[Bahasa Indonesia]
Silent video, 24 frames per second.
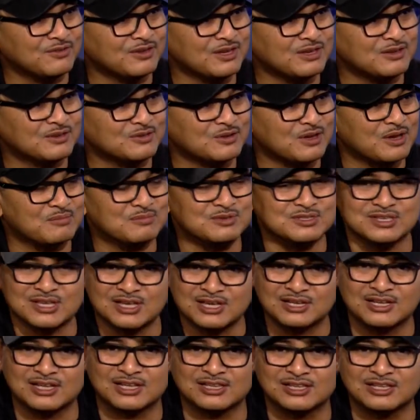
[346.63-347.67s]
Yeah. Juga bisa
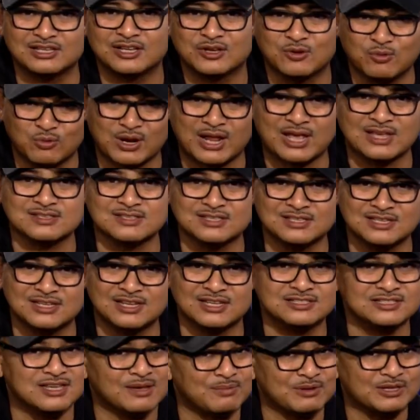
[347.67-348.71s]
ini nanti dikurasi
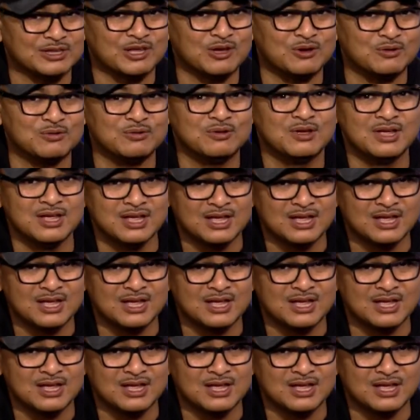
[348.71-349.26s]
dan siapa tahu